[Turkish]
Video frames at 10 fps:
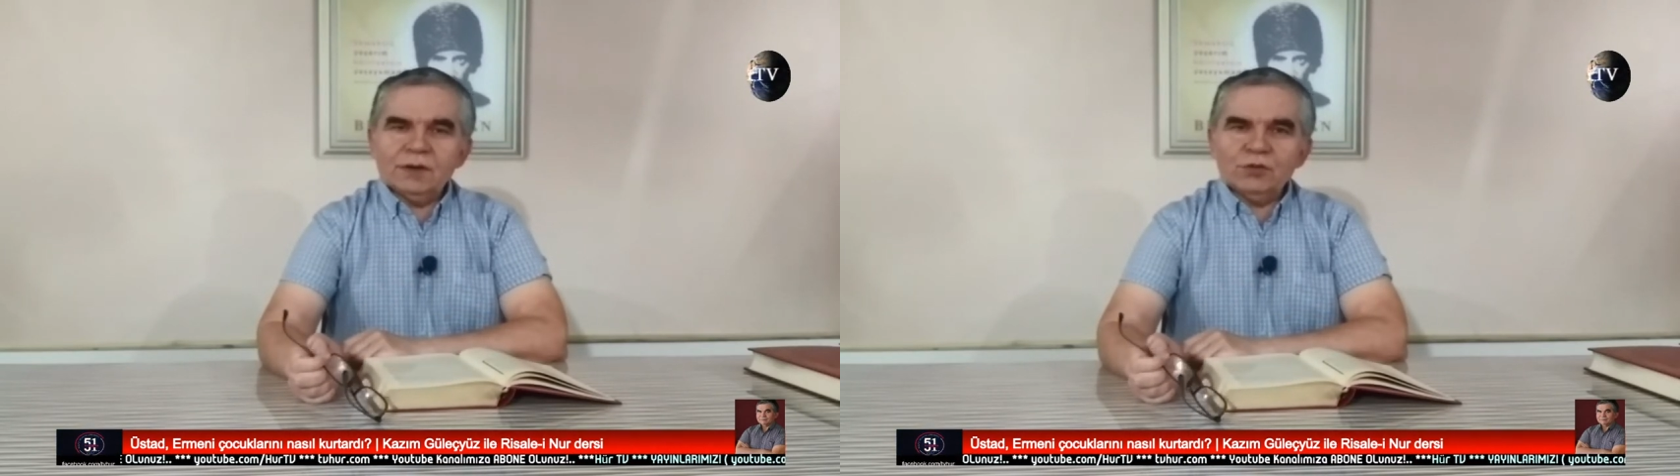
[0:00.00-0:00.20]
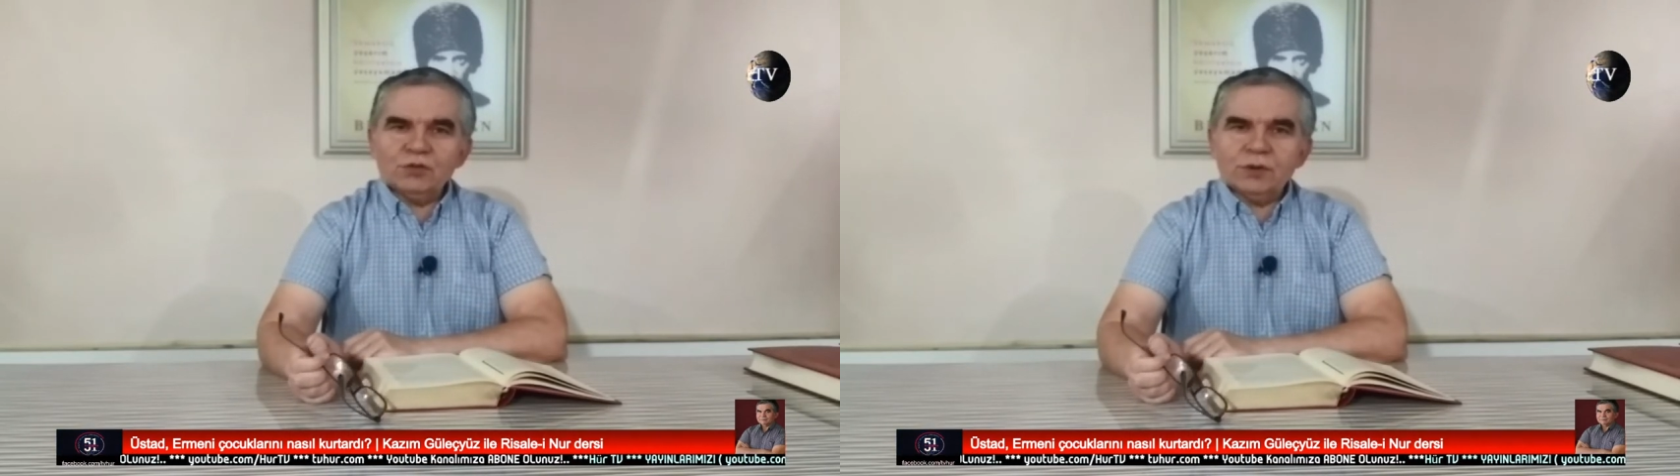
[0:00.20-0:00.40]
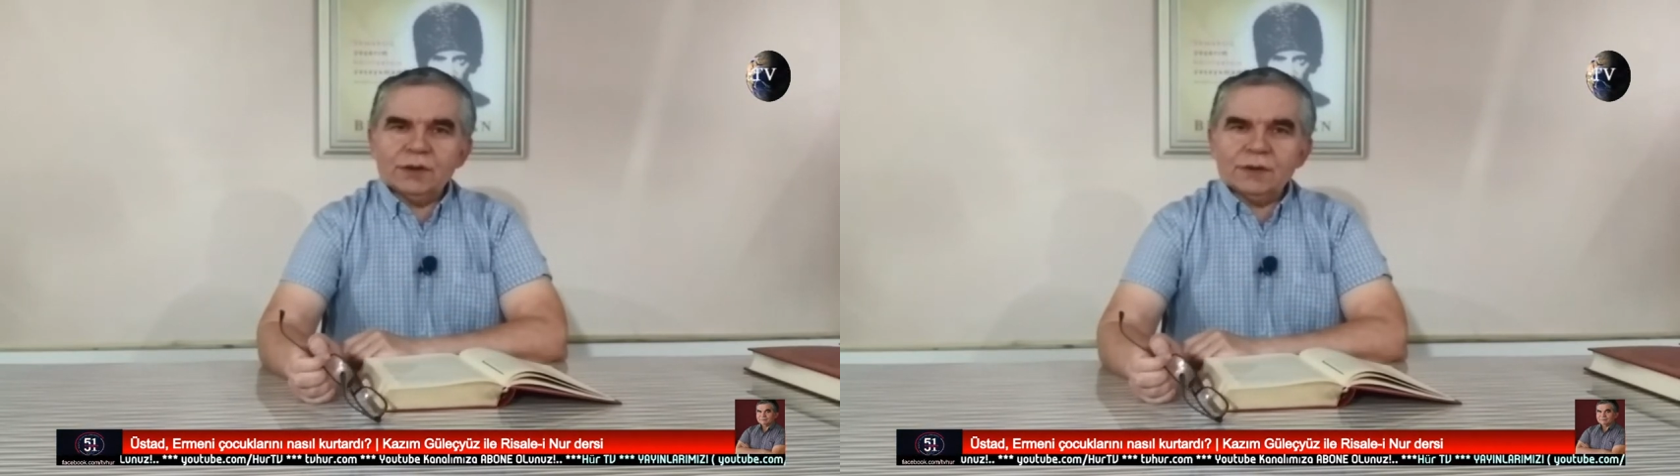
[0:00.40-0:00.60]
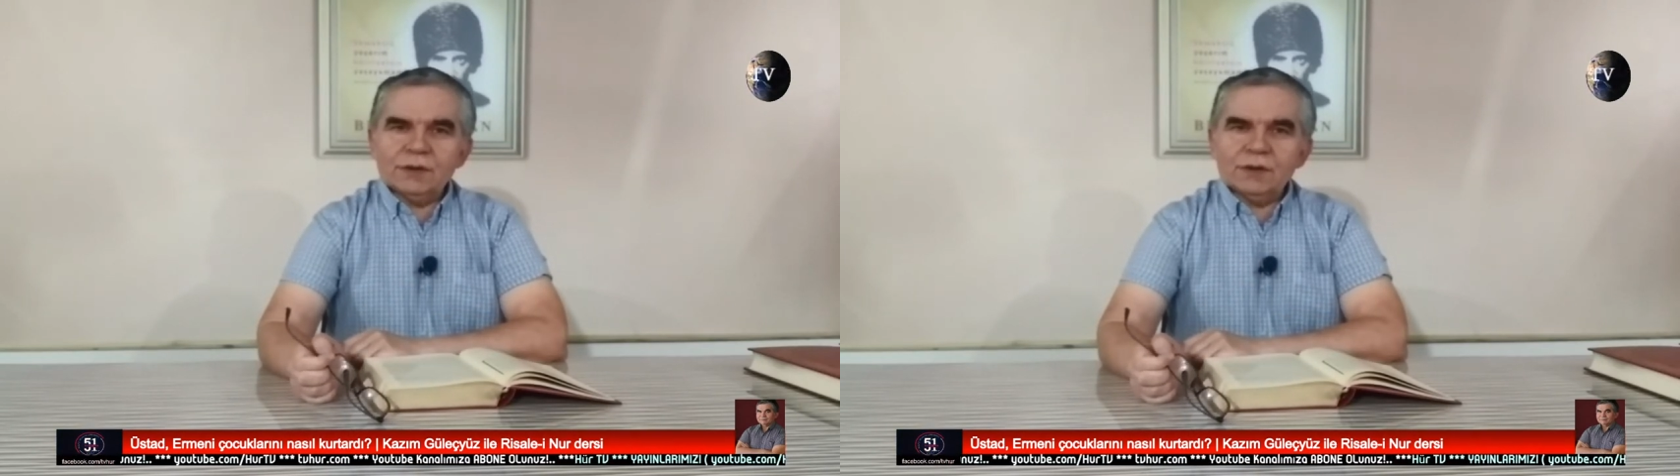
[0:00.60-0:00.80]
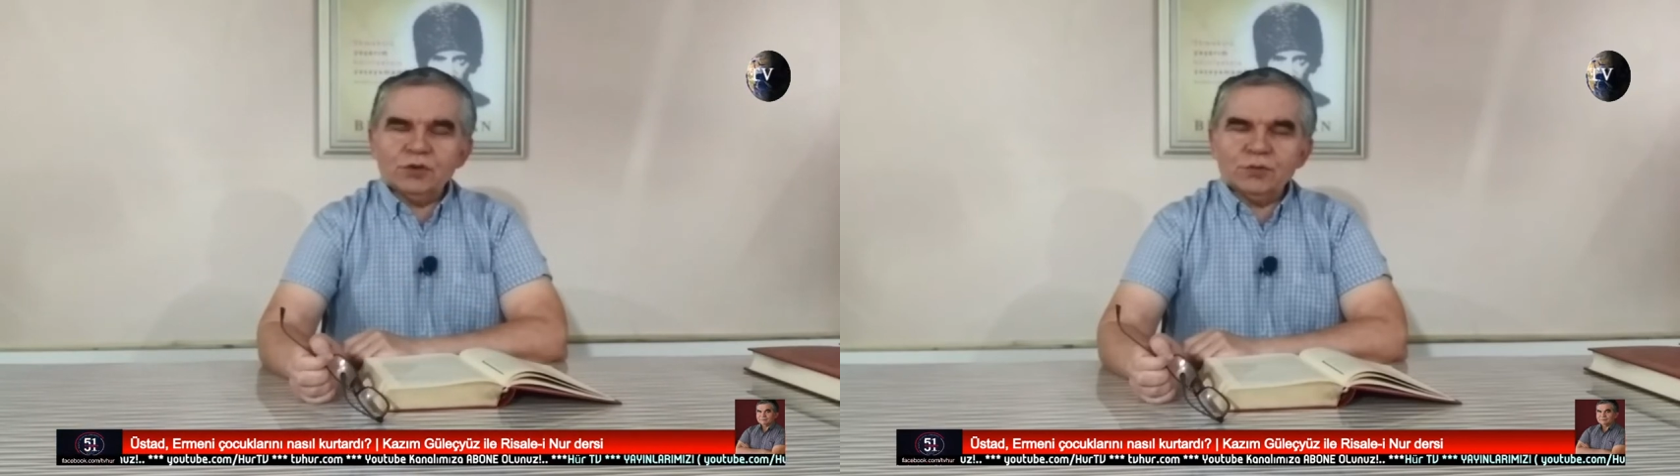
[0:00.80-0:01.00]
huzura
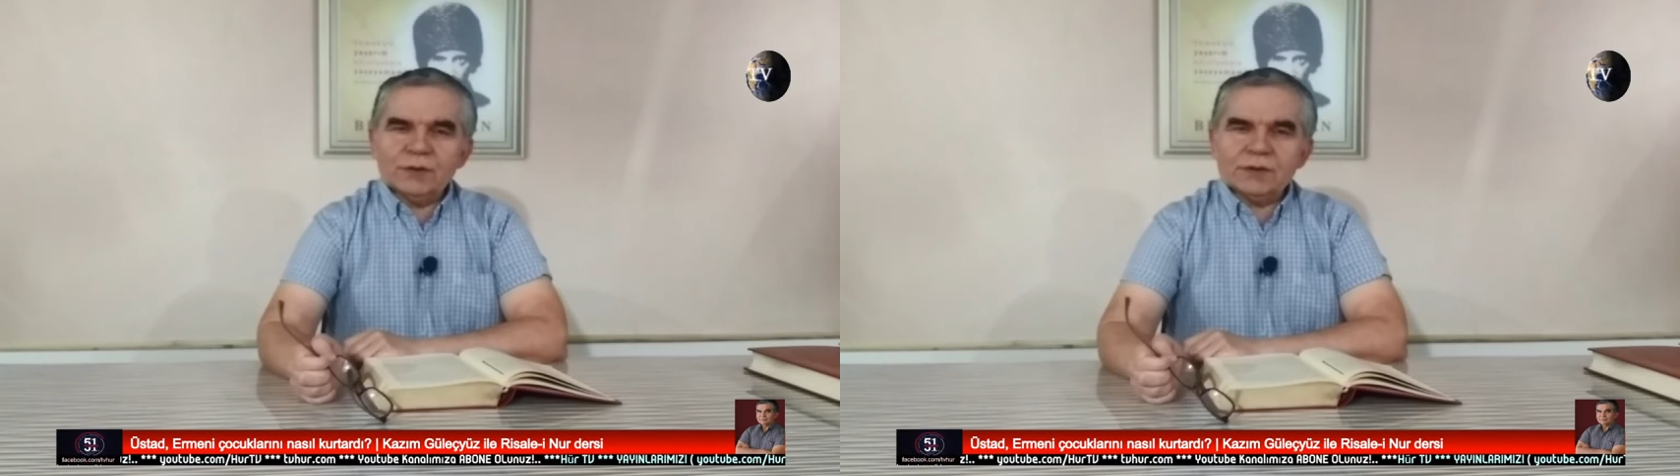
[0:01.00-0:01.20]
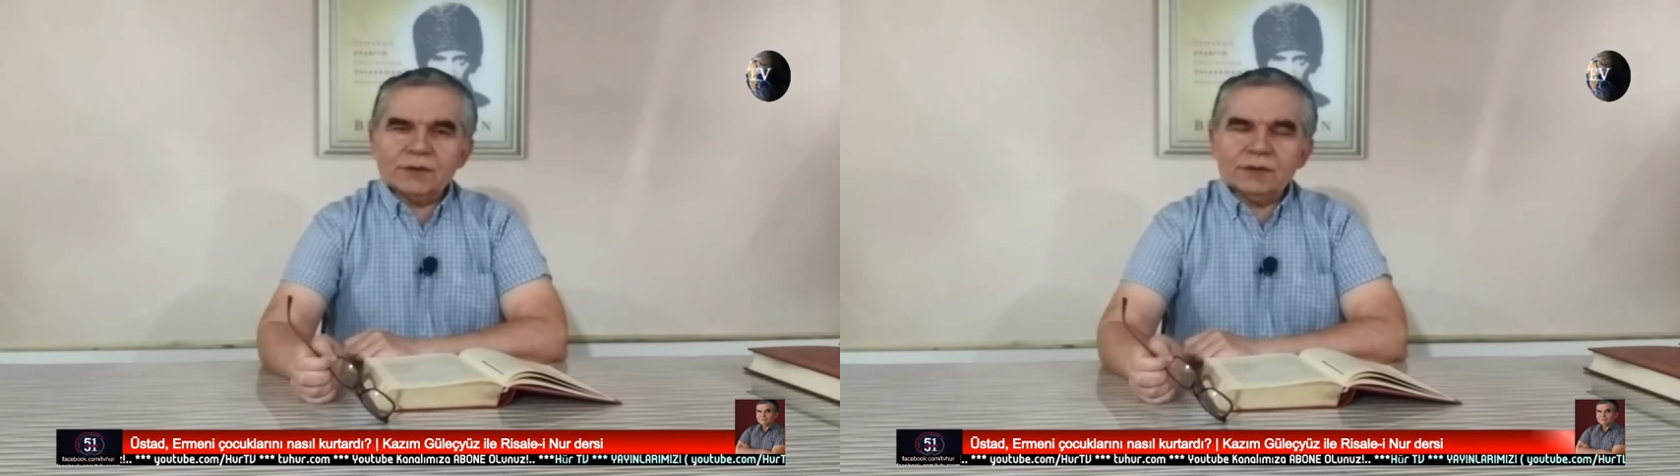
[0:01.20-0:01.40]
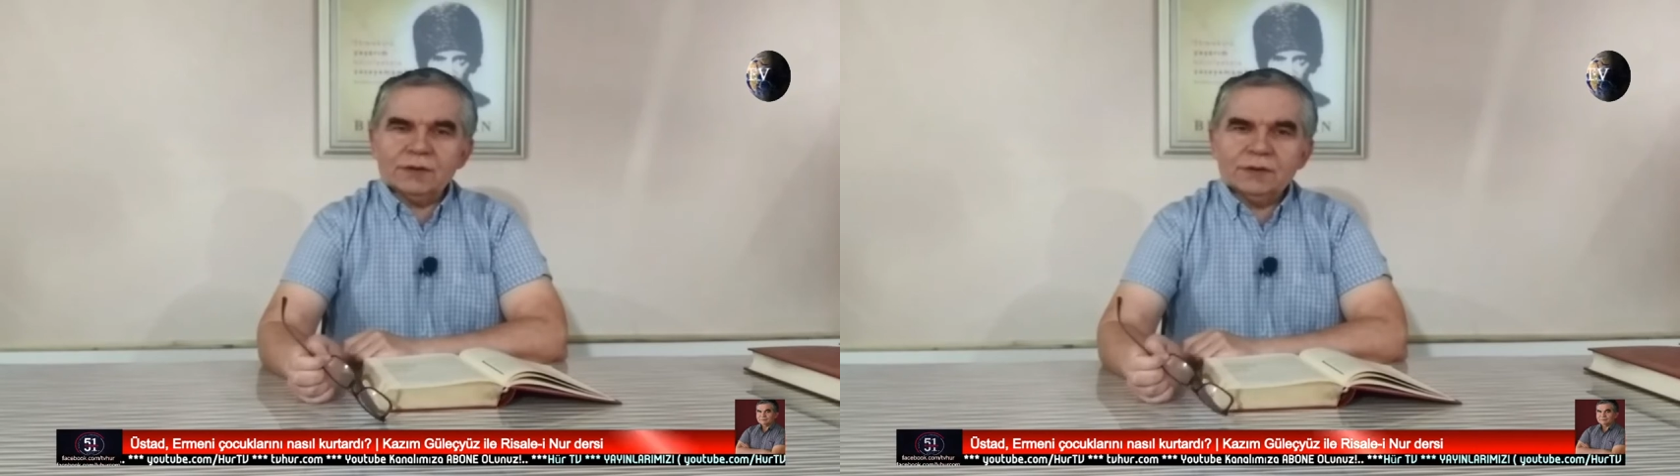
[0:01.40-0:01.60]
kavuşması.